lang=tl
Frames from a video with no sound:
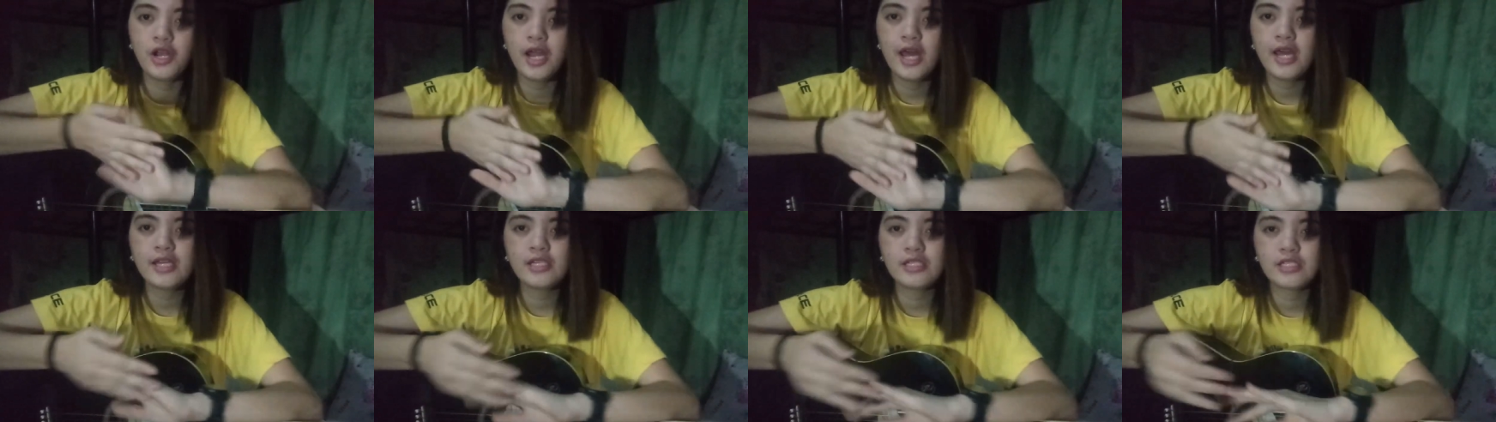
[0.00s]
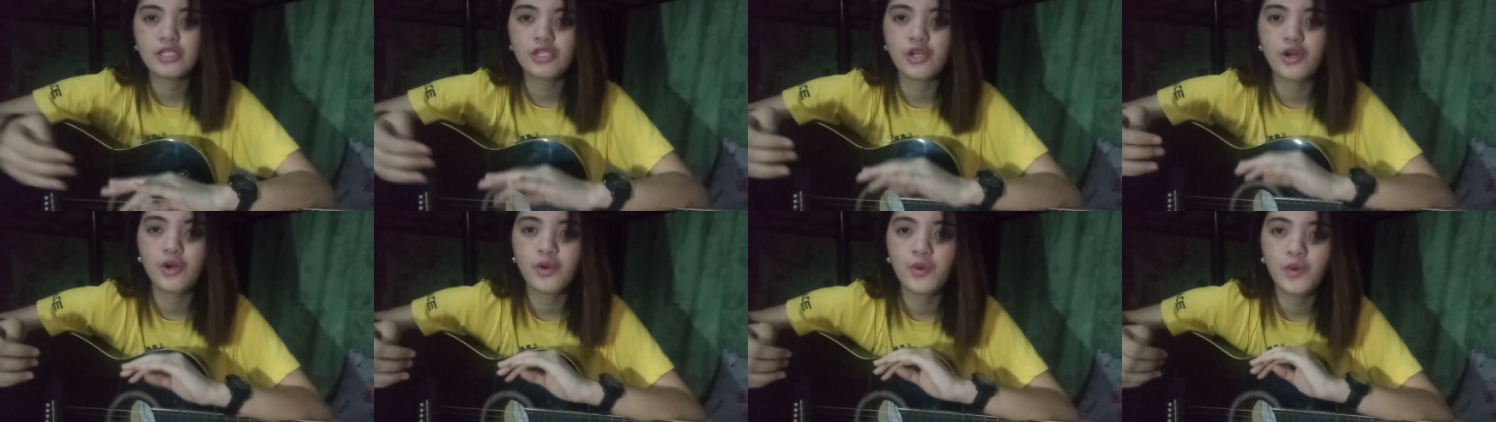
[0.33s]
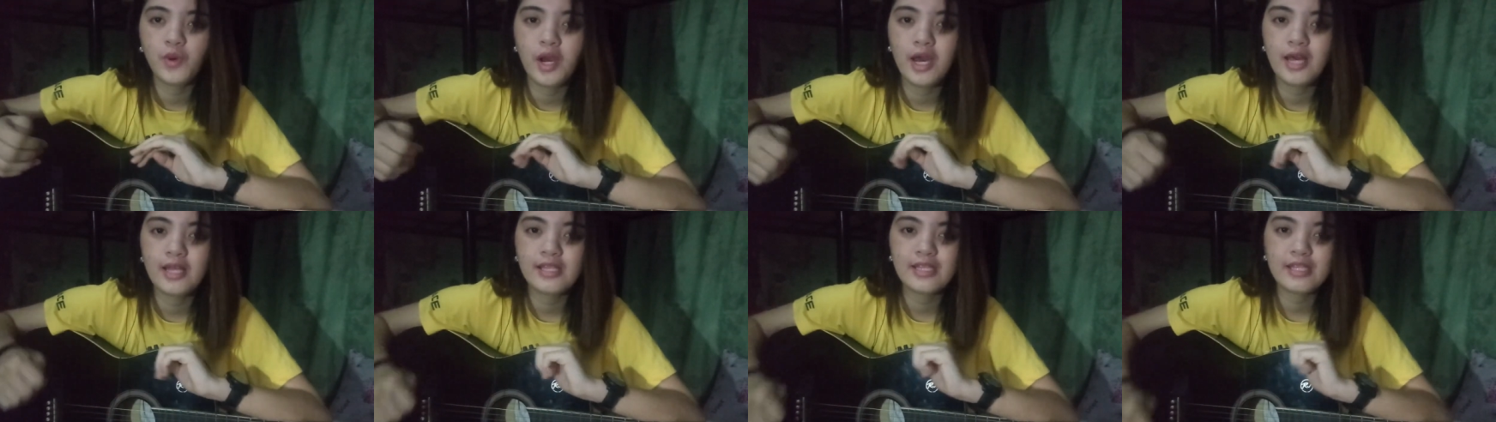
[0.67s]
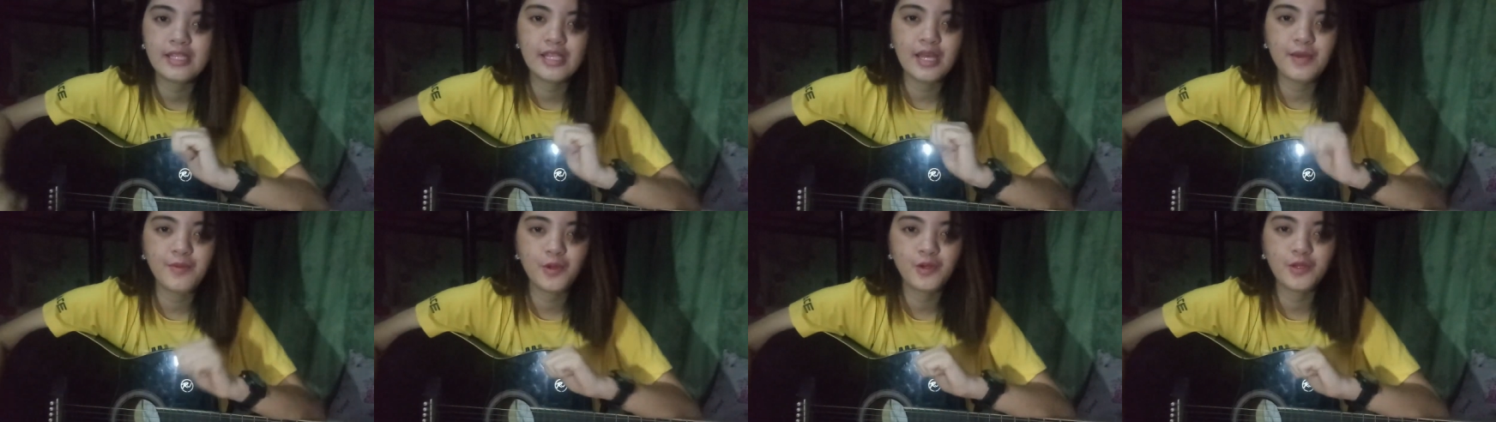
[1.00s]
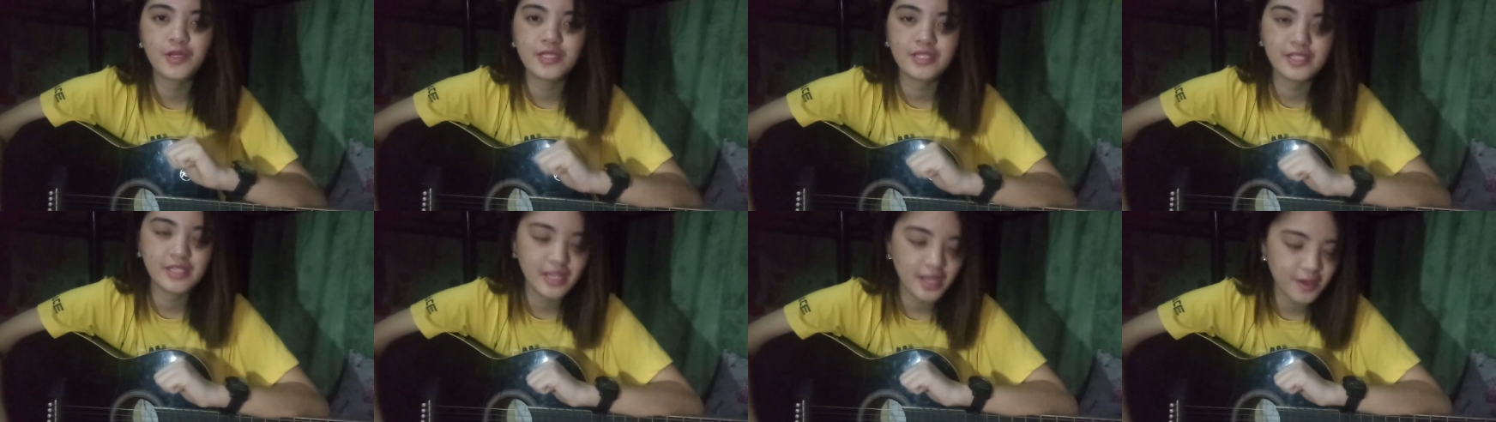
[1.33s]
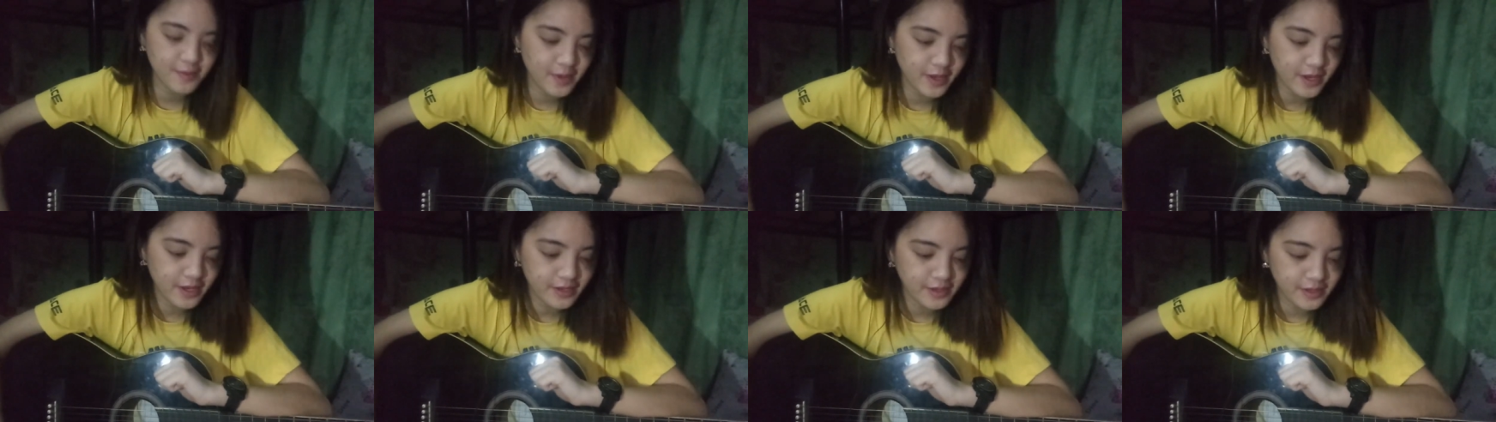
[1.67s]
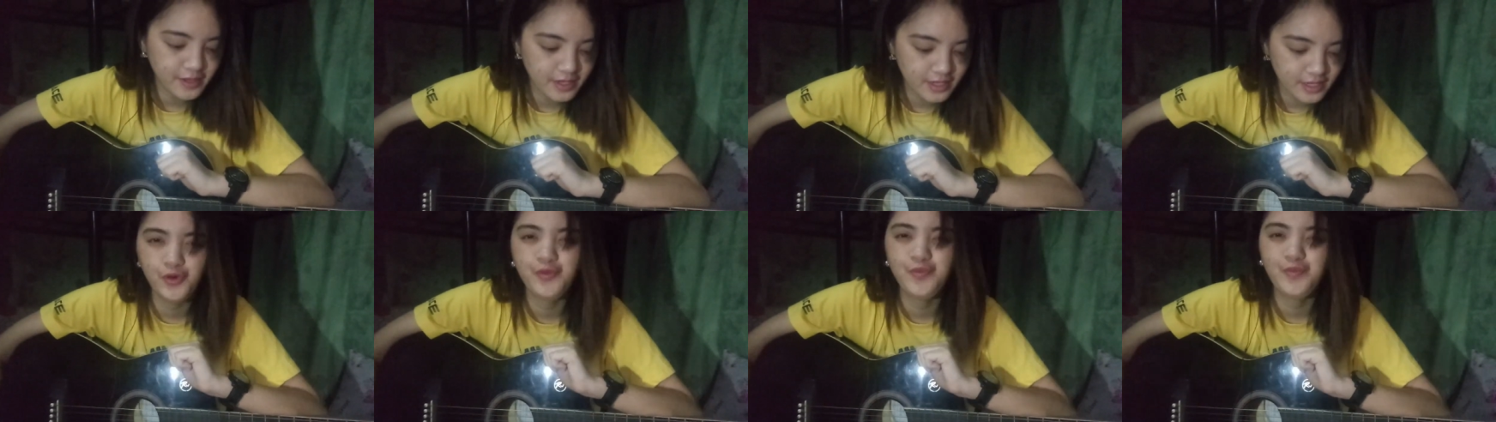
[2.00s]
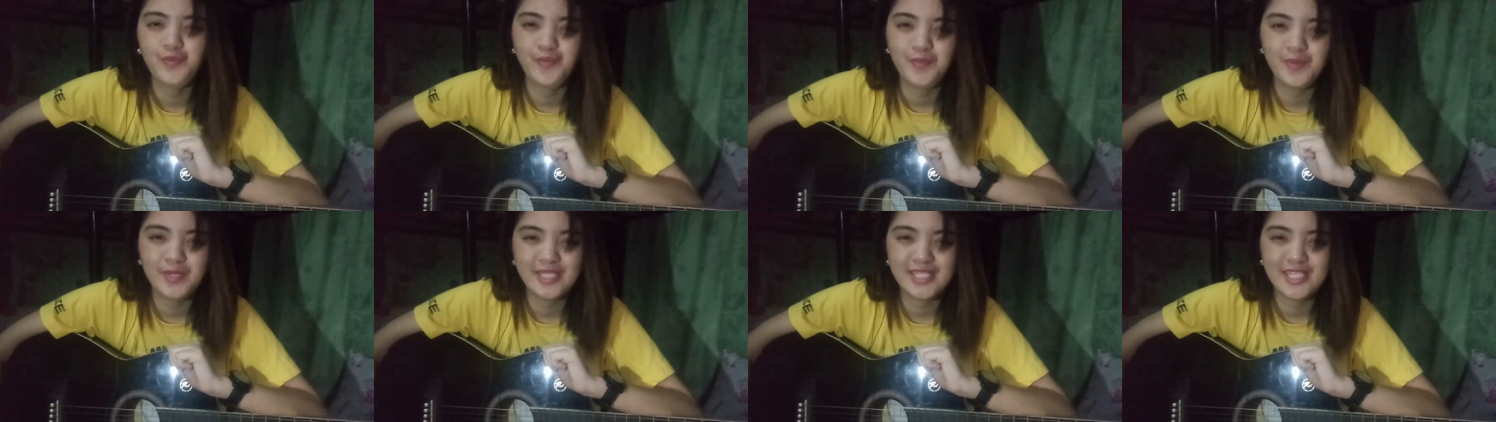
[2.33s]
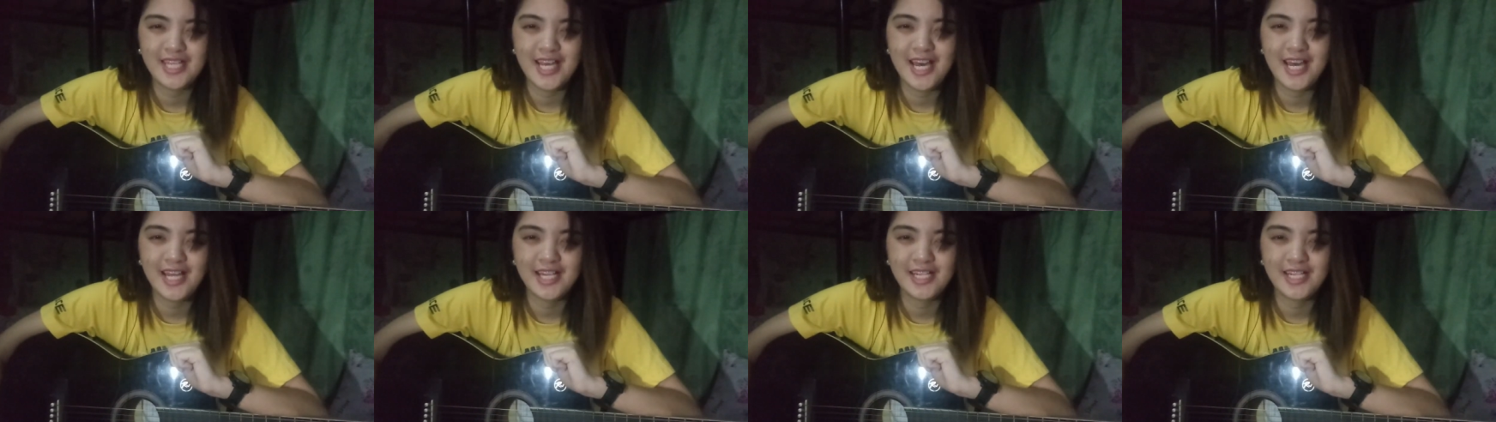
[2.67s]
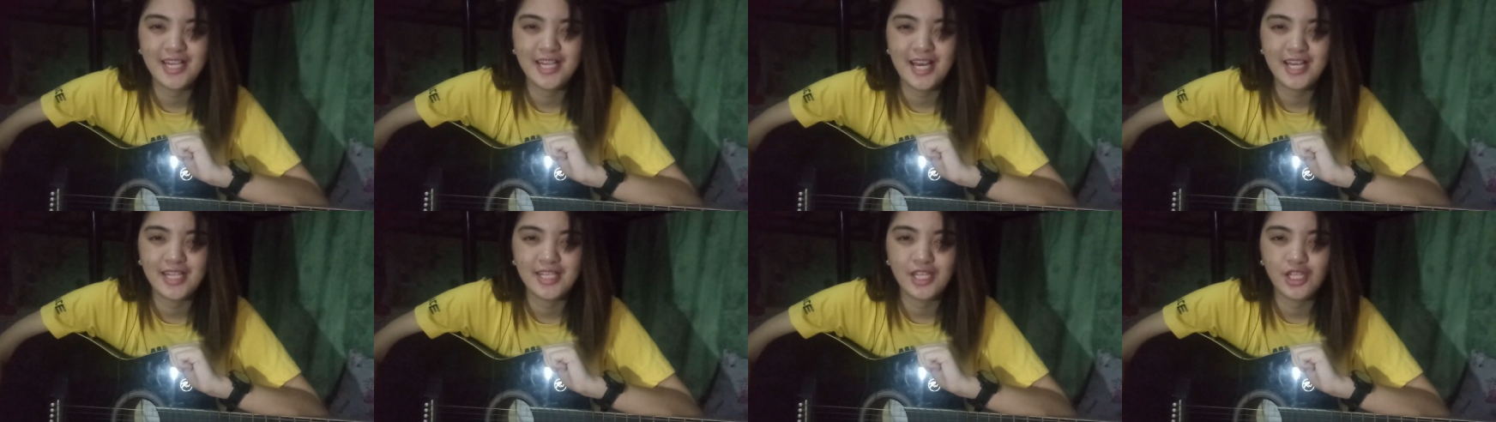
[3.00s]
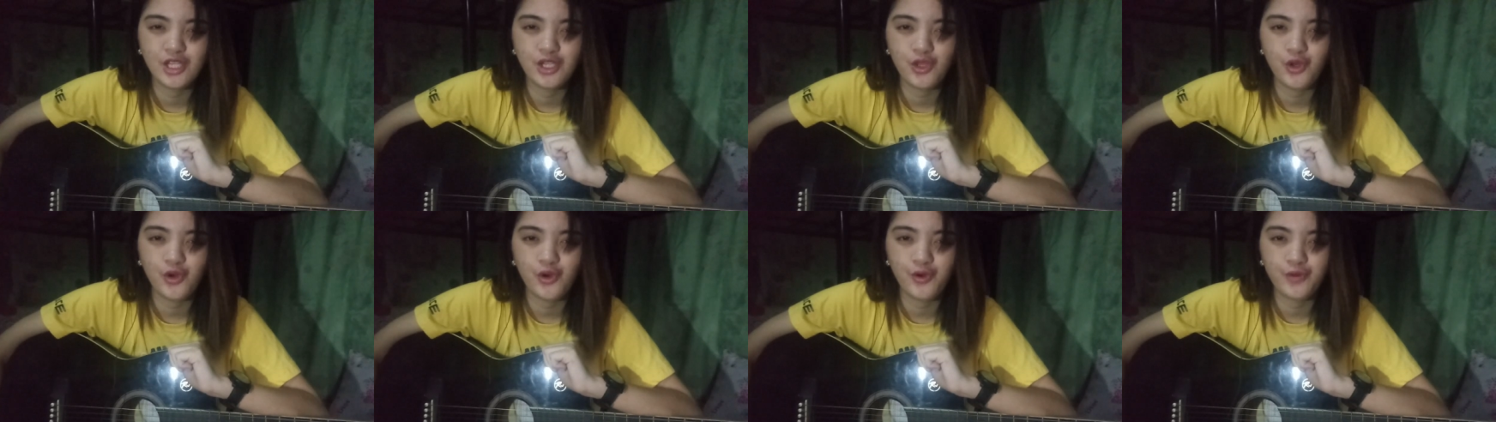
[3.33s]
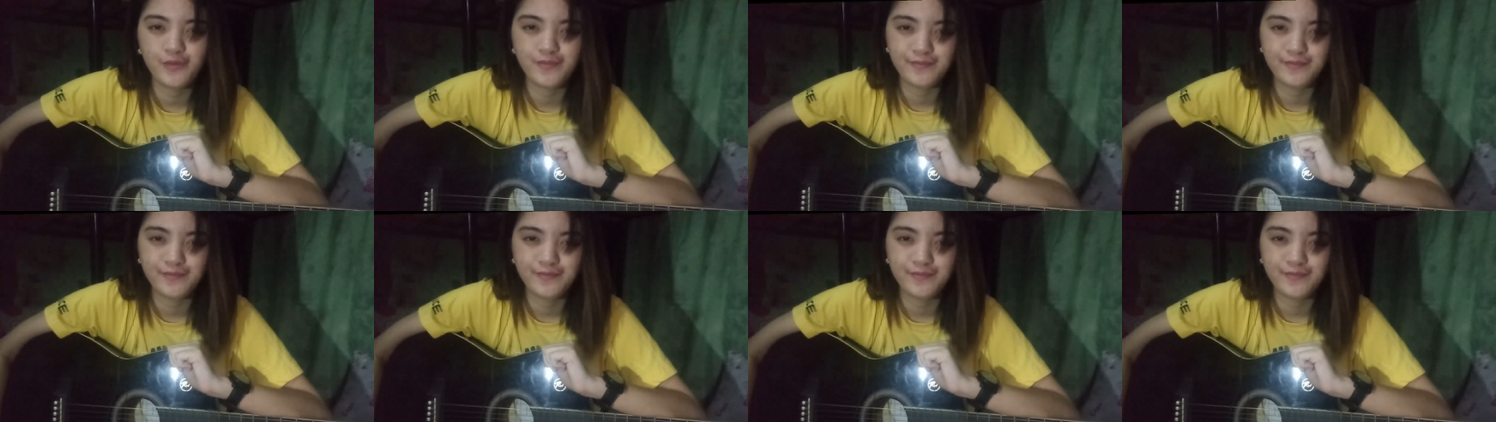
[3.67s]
Alright, so, ang ko lang sinabi. Umpisahan na natin ito.